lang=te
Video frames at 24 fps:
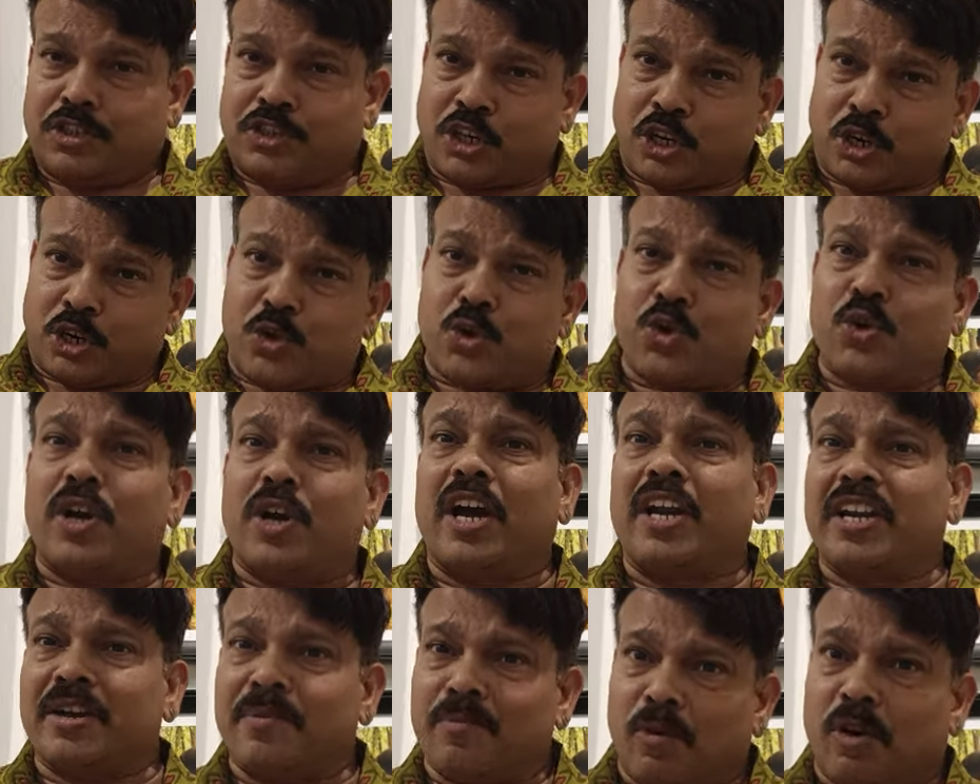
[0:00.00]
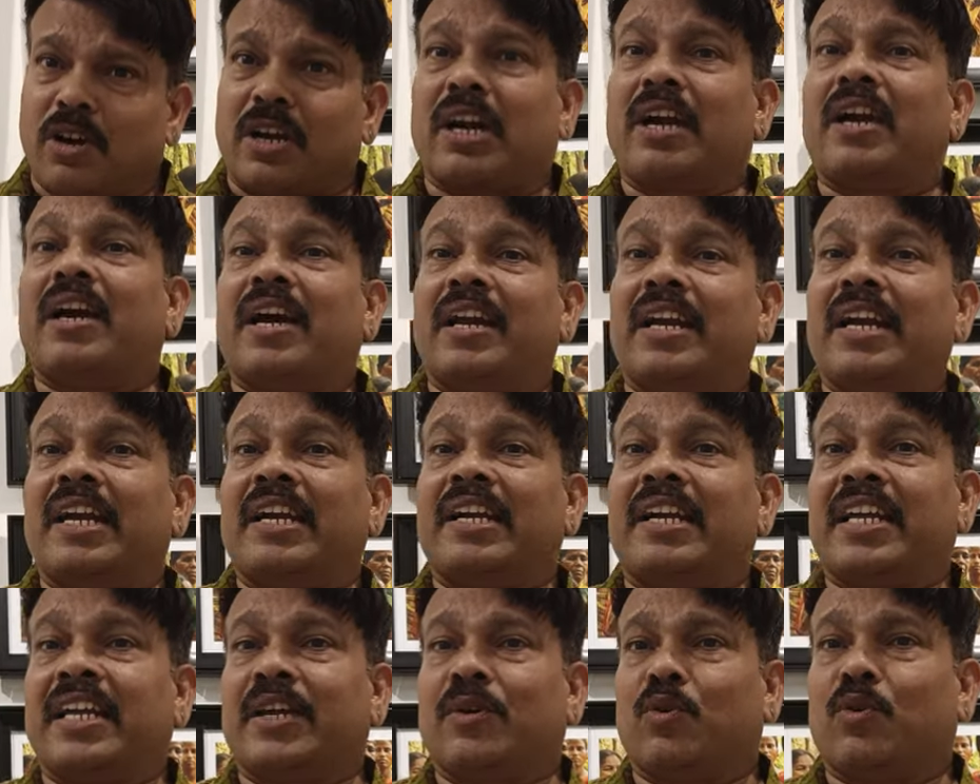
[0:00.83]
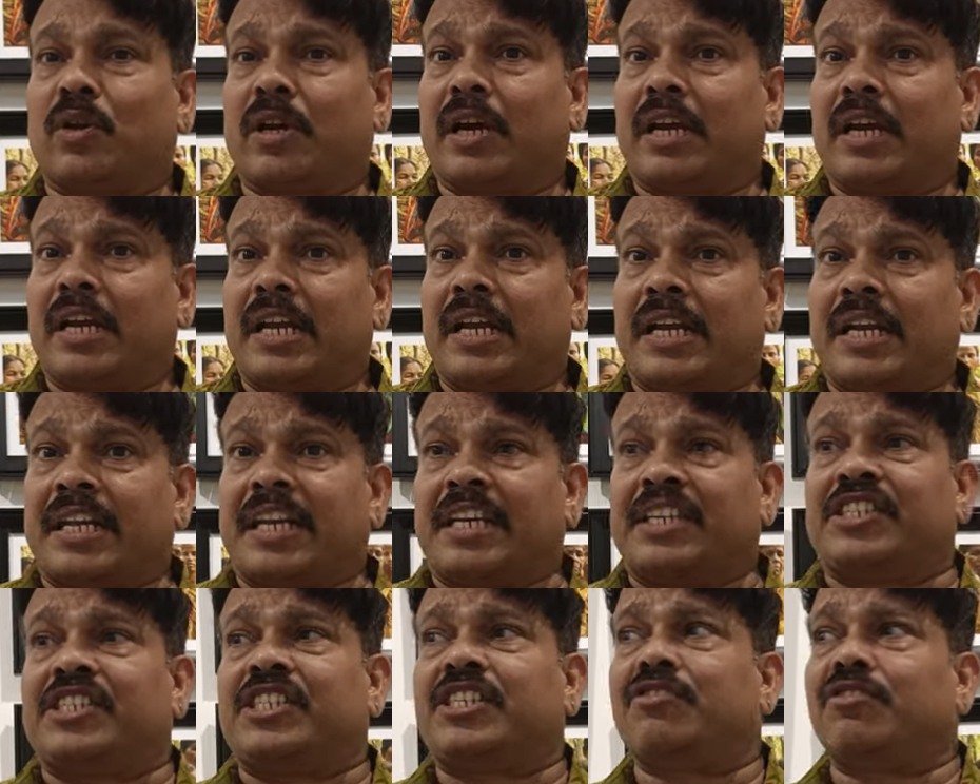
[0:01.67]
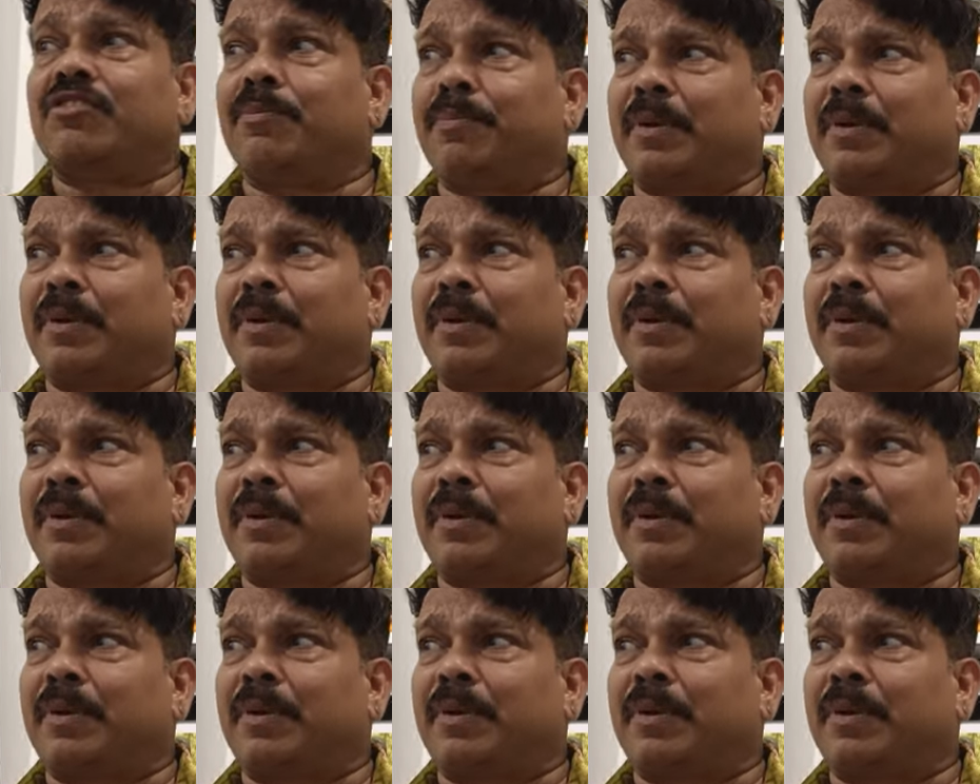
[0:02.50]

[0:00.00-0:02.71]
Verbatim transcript: చెట్టు కానీ మొక్క కానీ అంటే ఒక నిర్జీవ